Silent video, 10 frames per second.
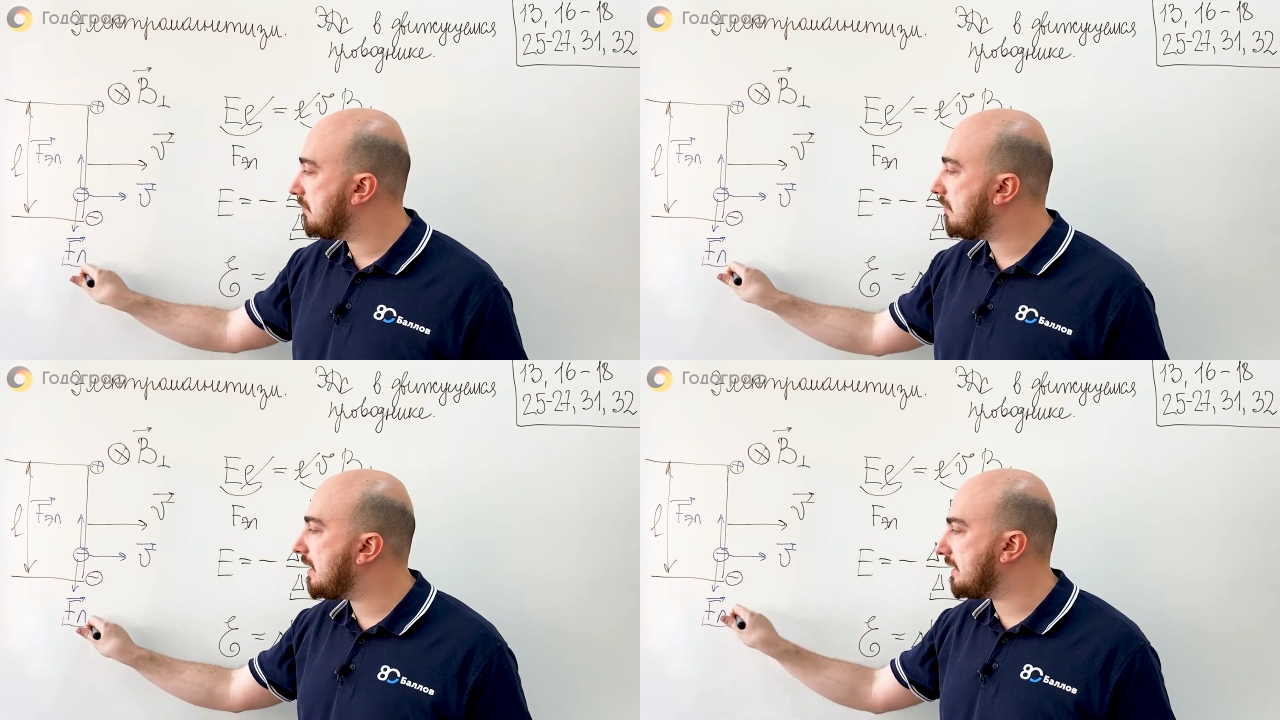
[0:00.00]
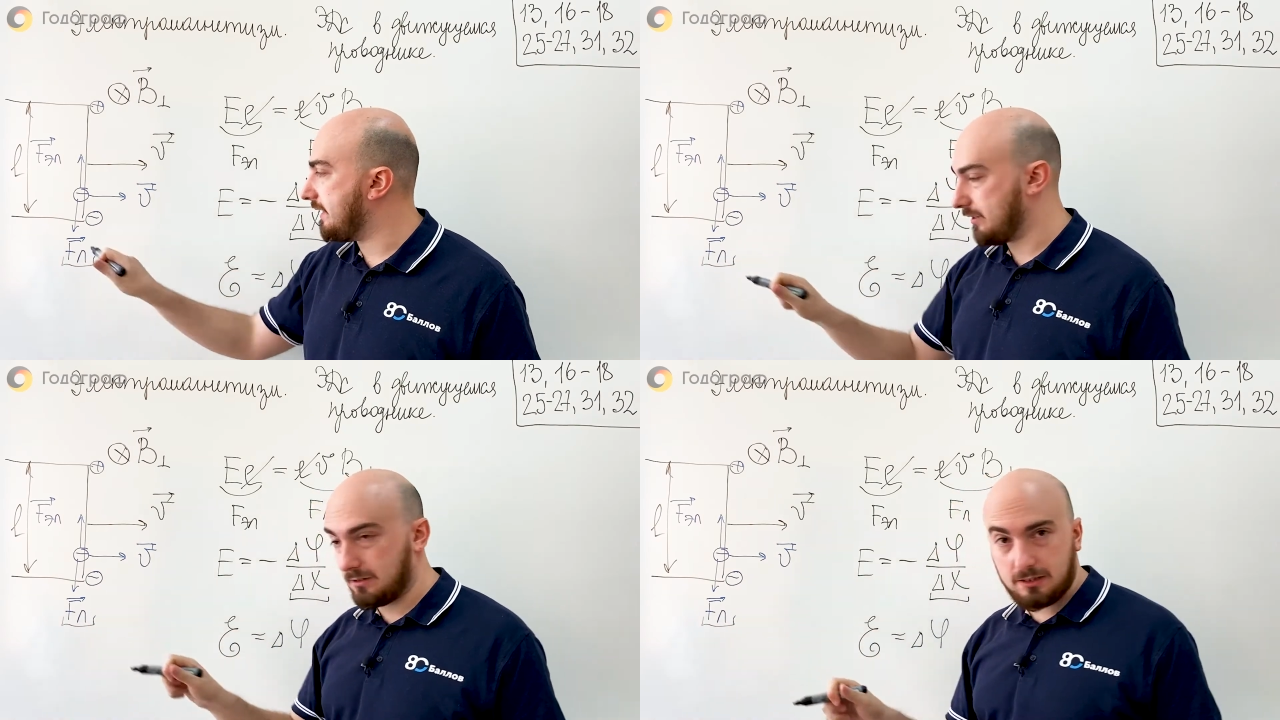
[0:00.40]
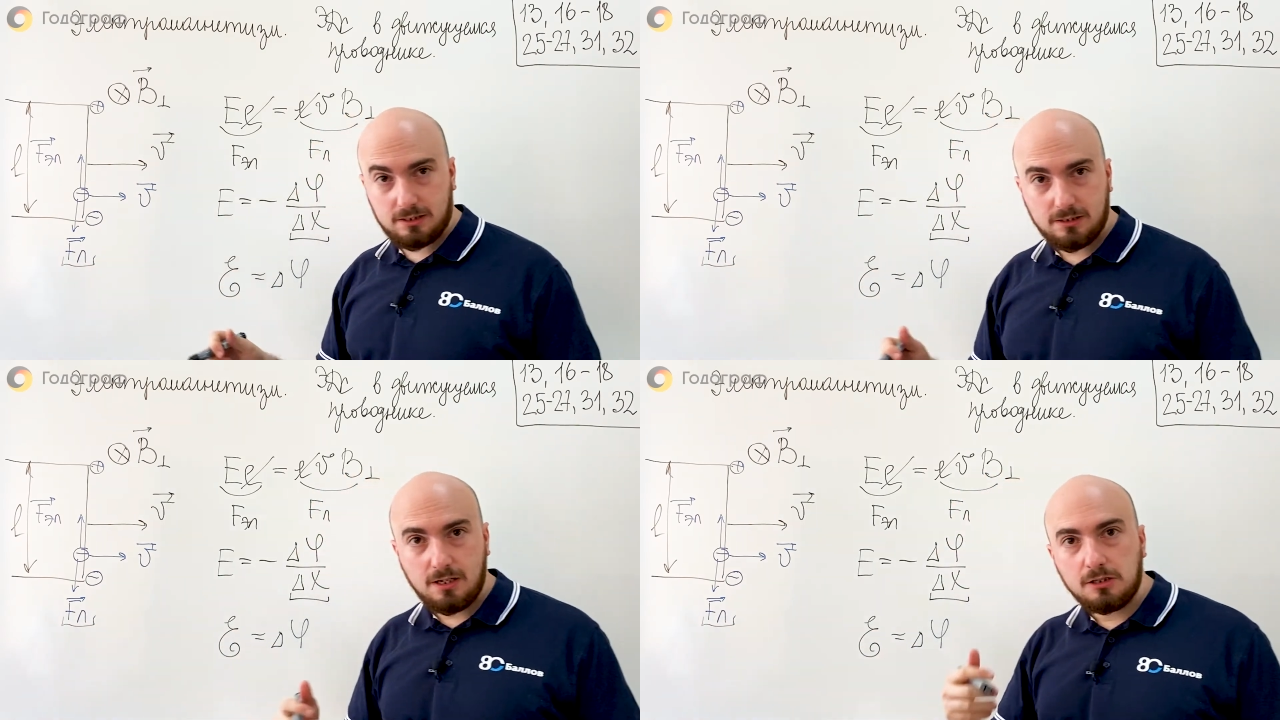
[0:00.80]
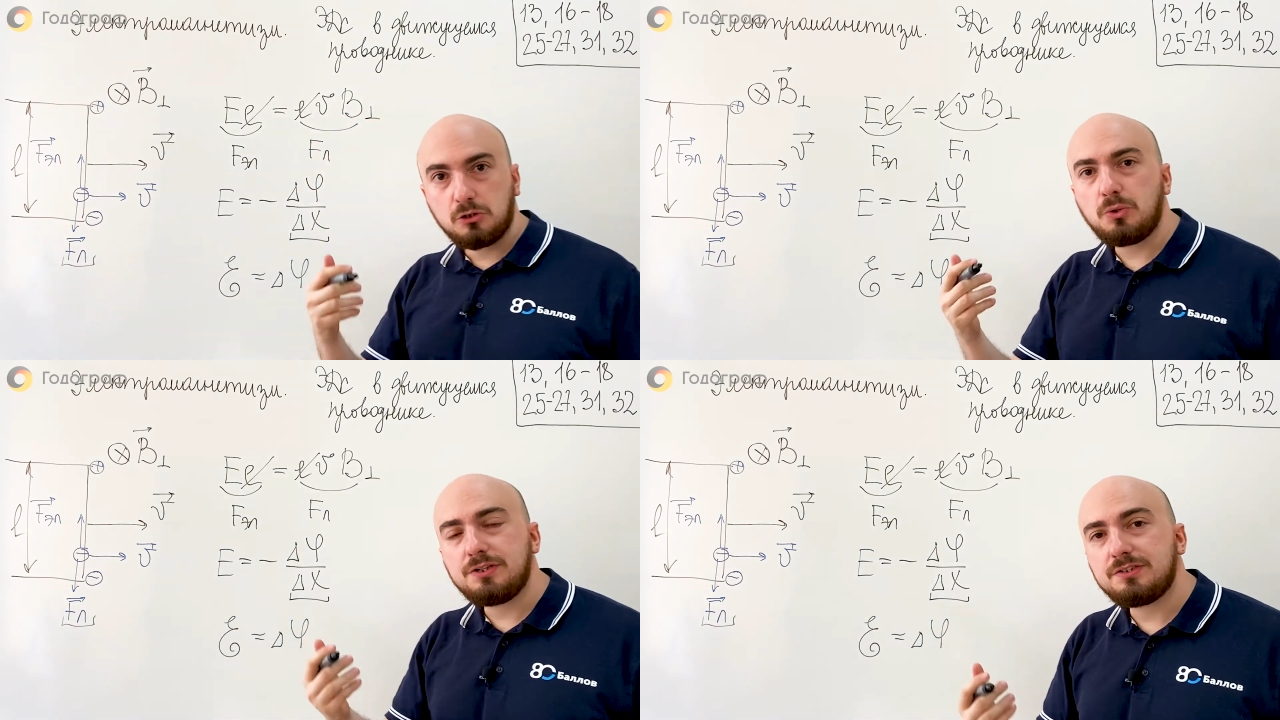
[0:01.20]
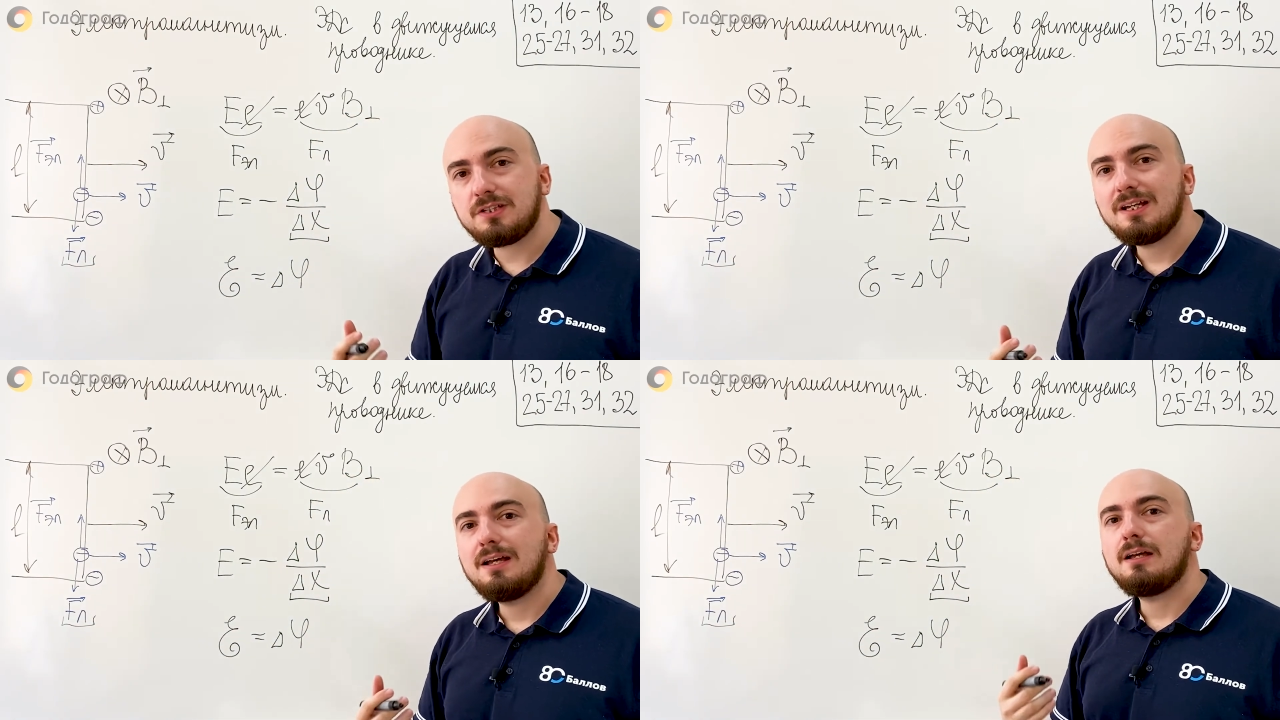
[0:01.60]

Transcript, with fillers: Магнитной. То есть